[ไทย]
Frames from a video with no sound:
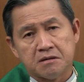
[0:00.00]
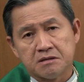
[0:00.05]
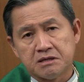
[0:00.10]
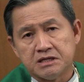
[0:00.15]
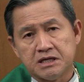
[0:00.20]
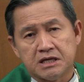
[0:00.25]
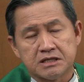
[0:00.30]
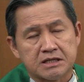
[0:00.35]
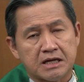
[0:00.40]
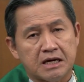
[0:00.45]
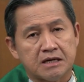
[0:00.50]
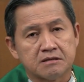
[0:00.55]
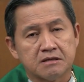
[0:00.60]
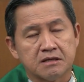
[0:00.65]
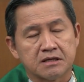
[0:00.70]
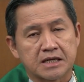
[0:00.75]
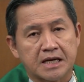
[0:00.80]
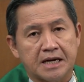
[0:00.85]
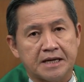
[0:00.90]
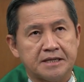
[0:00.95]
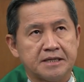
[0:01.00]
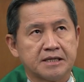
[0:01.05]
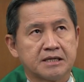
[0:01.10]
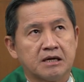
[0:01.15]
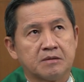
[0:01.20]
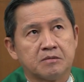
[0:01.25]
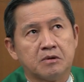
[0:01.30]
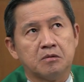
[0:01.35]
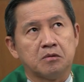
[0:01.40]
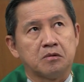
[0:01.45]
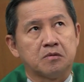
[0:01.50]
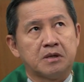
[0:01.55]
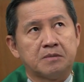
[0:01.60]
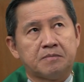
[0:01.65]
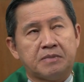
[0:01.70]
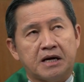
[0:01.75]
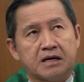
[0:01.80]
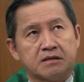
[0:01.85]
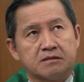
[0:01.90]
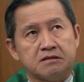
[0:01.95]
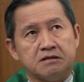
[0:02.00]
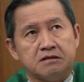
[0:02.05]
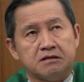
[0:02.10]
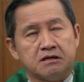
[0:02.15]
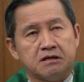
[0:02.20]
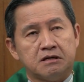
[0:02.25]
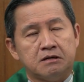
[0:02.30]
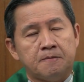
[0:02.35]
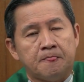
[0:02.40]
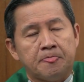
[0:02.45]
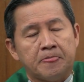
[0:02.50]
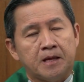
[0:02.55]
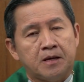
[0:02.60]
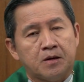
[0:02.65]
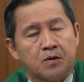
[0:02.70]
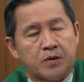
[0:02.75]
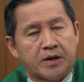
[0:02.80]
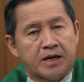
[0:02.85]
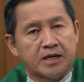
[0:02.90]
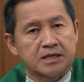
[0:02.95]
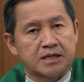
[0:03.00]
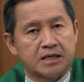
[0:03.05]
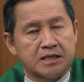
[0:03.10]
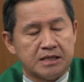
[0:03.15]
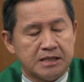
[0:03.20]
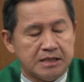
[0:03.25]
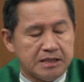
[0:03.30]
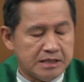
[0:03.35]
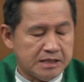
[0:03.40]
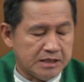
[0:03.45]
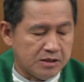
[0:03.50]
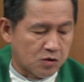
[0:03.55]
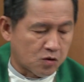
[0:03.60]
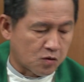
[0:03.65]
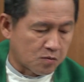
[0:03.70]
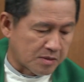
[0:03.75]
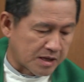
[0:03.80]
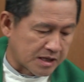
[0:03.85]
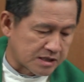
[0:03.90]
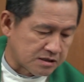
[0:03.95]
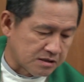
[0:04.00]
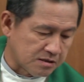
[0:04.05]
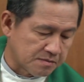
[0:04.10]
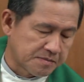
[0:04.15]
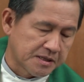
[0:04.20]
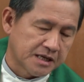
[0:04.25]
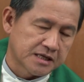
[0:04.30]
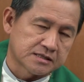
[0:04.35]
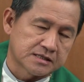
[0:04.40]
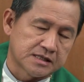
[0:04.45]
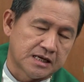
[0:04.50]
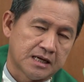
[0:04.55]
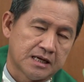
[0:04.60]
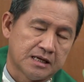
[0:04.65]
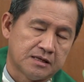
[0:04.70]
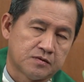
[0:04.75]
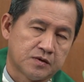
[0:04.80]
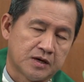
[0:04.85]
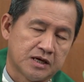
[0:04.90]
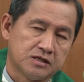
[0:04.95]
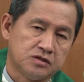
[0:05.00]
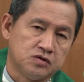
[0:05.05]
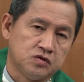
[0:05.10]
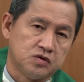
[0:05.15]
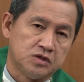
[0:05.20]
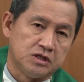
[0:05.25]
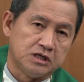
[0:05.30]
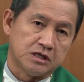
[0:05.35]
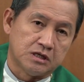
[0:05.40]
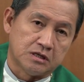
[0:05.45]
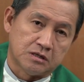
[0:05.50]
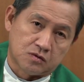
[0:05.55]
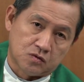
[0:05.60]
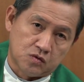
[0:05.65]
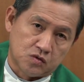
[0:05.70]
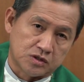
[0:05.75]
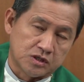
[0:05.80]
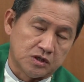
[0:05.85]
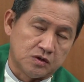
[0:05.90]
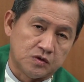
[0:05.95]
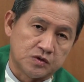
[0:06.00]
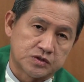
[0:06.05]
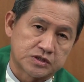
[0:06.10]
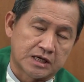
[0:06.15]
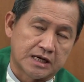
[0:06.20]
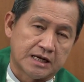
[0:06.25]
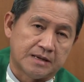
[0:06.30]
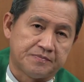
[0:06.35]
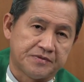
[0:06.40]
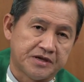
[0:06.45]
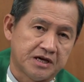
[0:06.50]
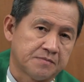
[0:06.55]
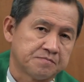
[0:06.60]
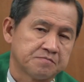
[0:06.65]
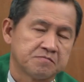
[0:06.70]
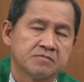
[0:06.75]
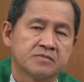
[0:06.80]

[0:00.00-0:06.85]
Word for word: ระยะทางก็ไกลนะครับก็บอกว่าภาคเหนือ แคว้นกาลิลีลงมาถึงภาคใต้ แคว้นยูเดียกรุงเยรูซาเล็มเนี่ย